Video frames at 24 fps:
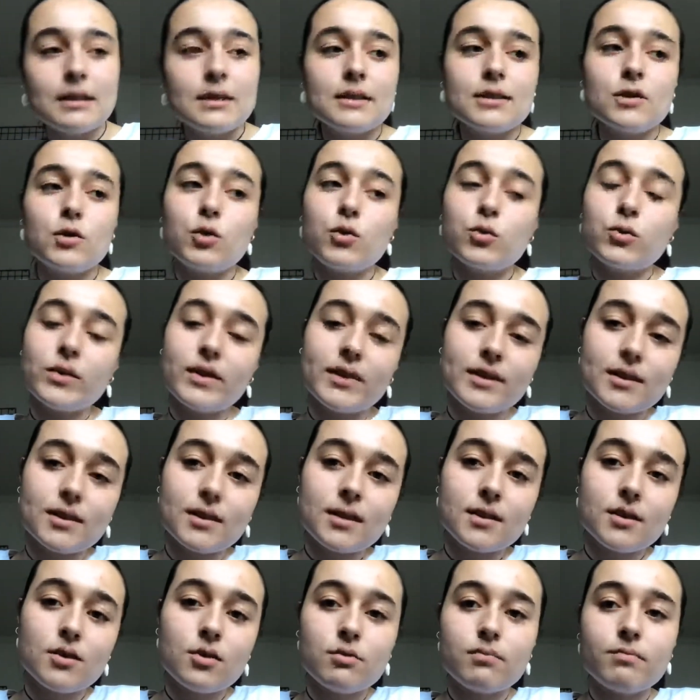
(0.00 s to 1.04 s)
konuları
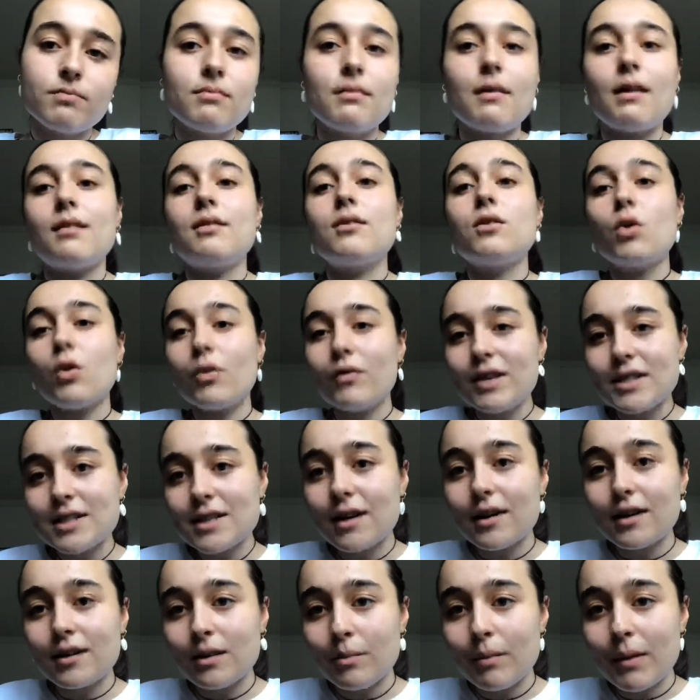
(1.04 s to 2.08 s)
yani Norveç
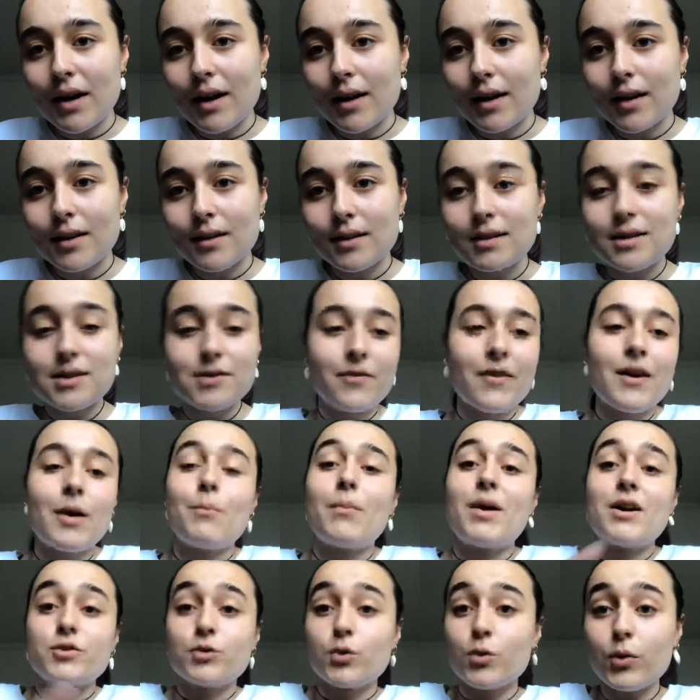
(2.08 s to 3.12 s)
hakkında merak ettiğiniz veya
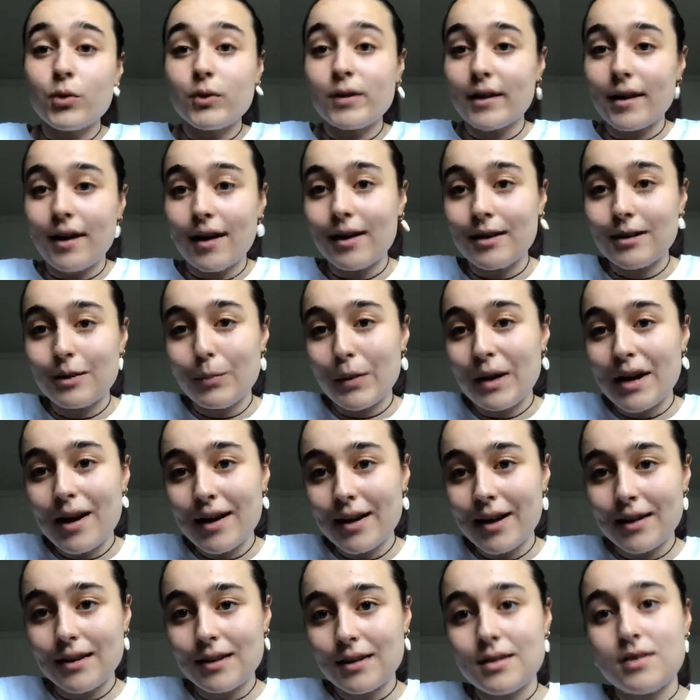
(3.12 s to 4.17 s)
başka konular hakkında
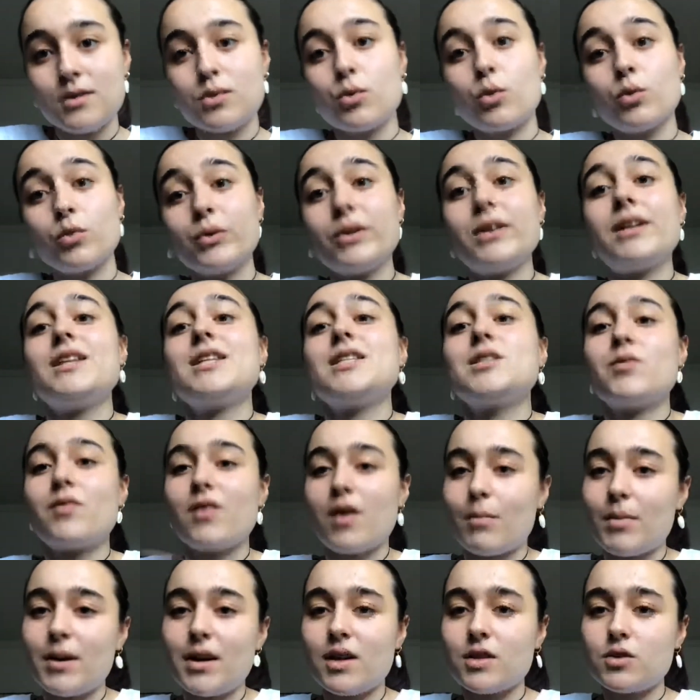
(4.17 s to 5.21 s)
merak ettiğiniz konulara
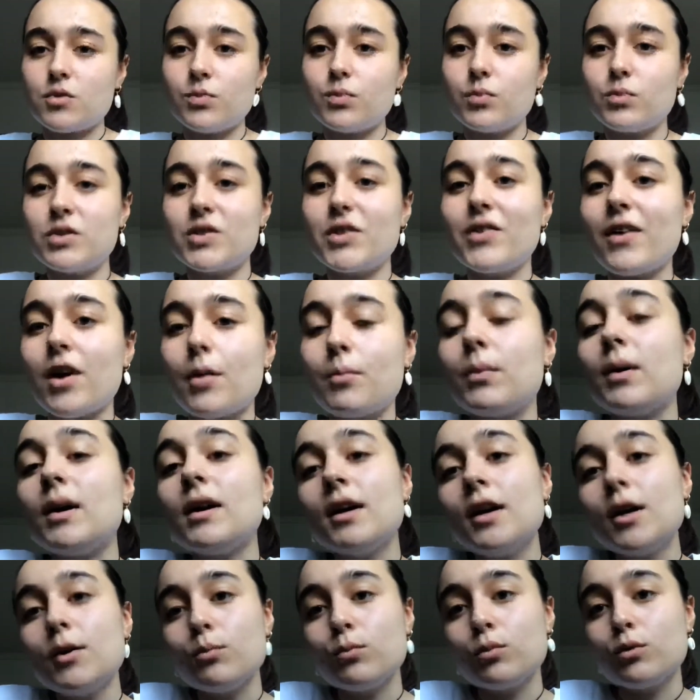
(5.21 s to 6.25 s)
cevaben aç, cevap
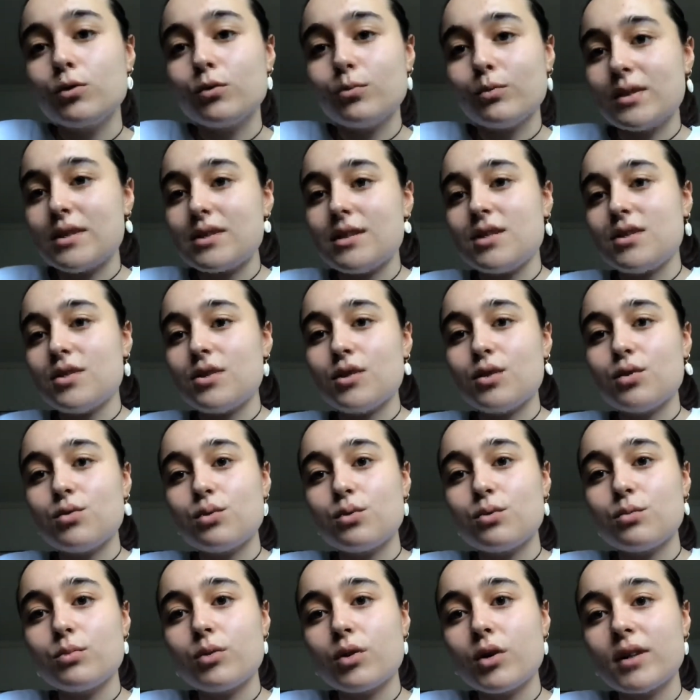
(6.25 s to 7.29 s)
bulunması için
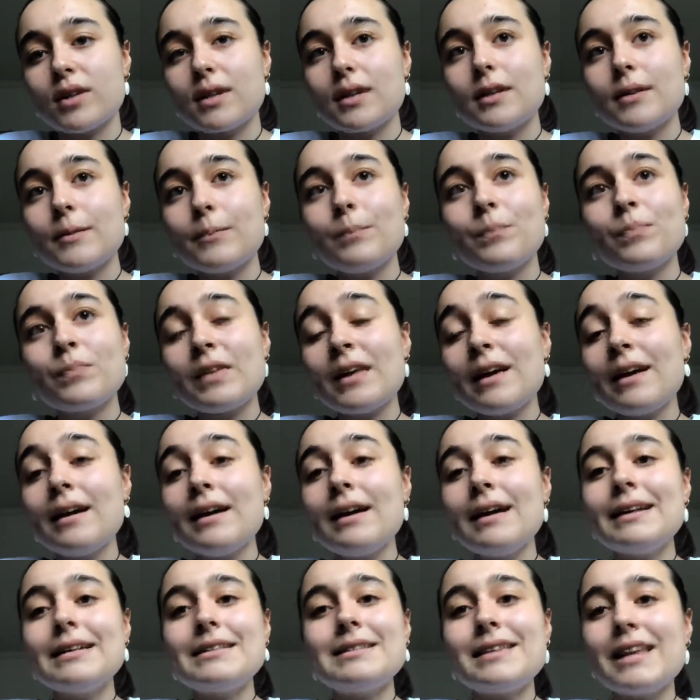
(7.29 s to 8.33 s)
açıyorum bu kanalı.
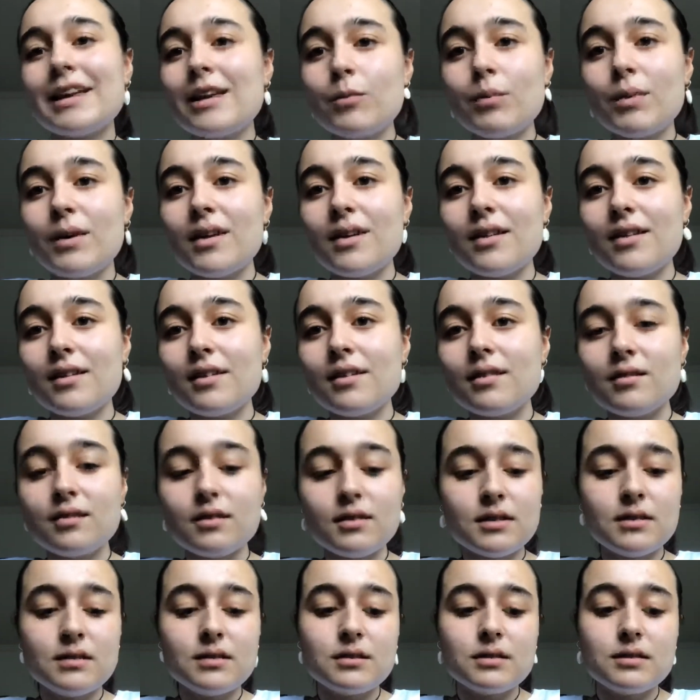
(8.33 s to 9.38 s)
Tek bir
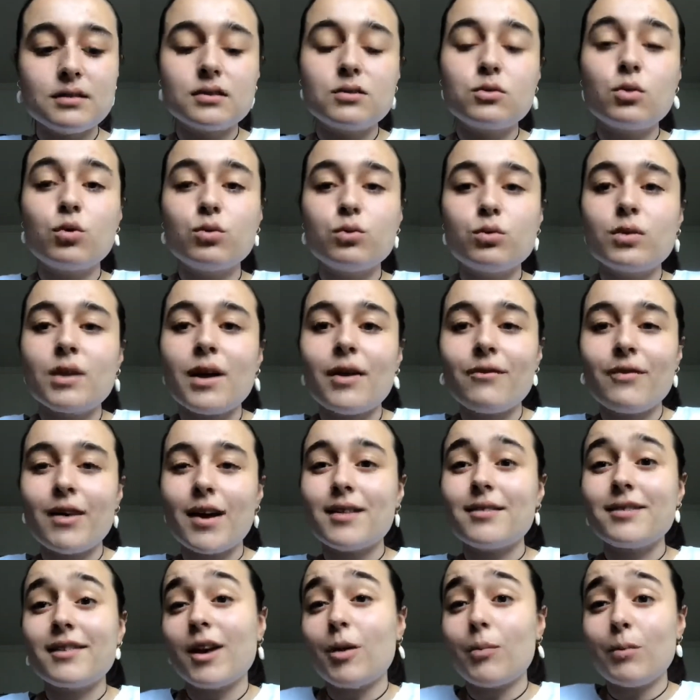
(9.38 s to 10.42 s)
e, konudan
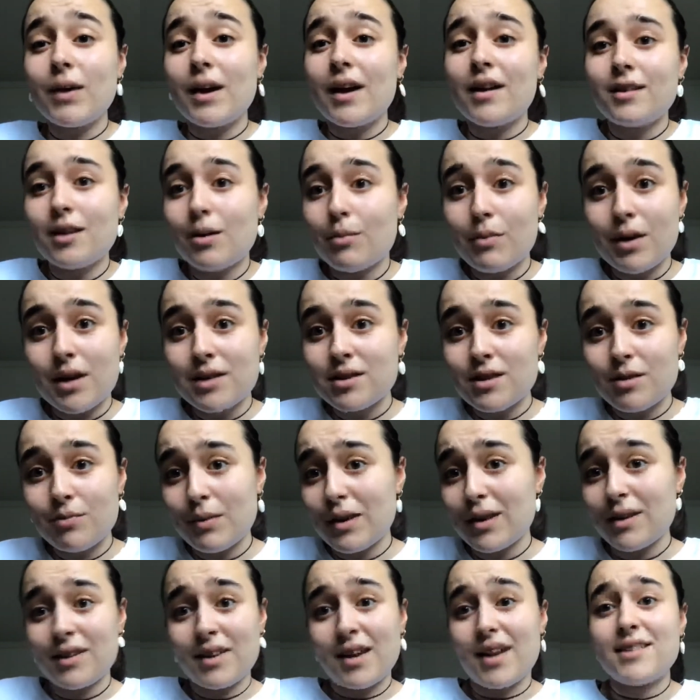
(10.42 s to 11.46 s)
veya tek bir yerden
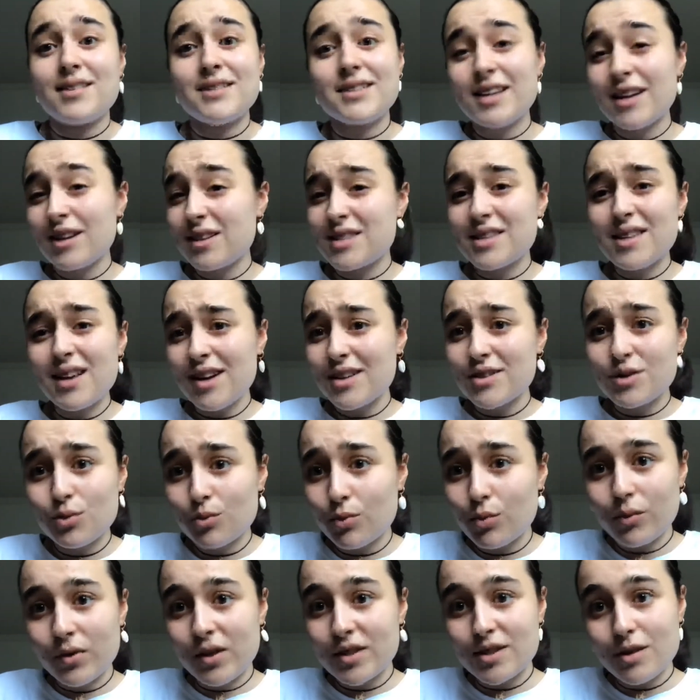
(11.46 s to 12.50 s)
bahsetmek yani tek sadece
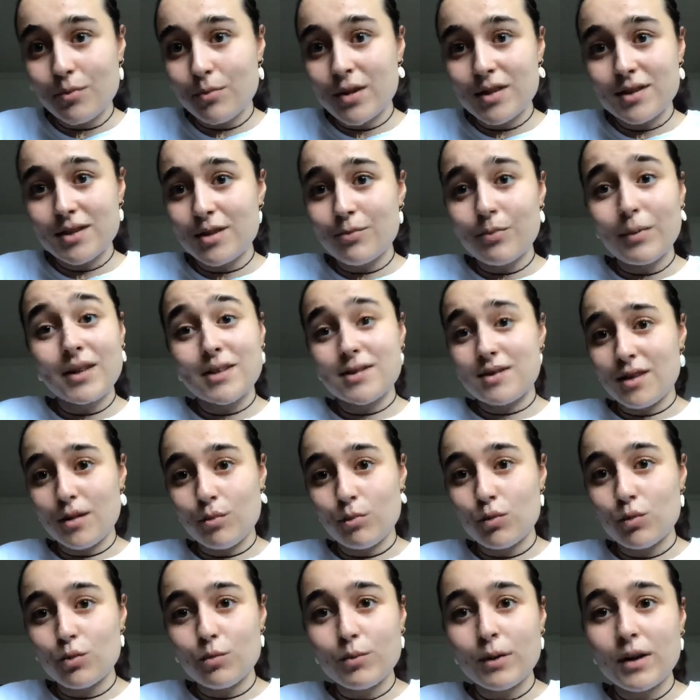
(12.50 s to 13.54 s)
Norveç'ten bahsetmek
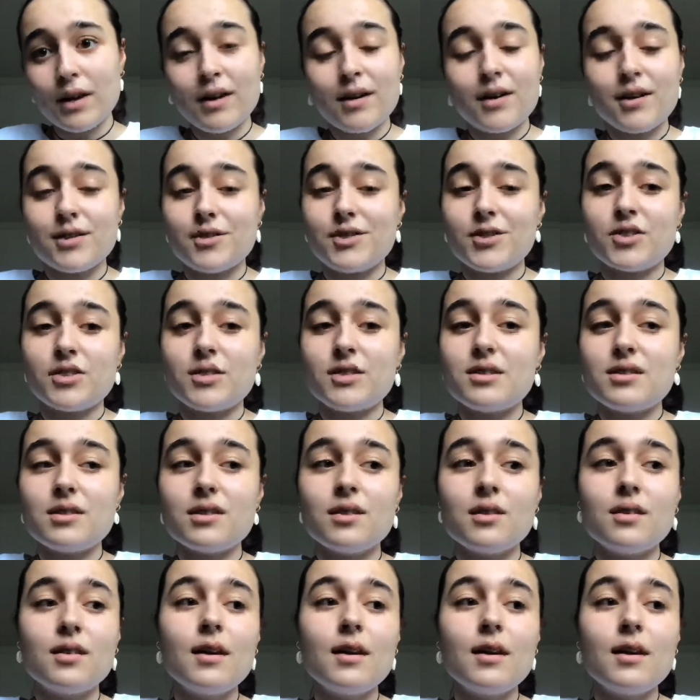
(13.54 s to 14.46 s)
istemiyorum açıkçası.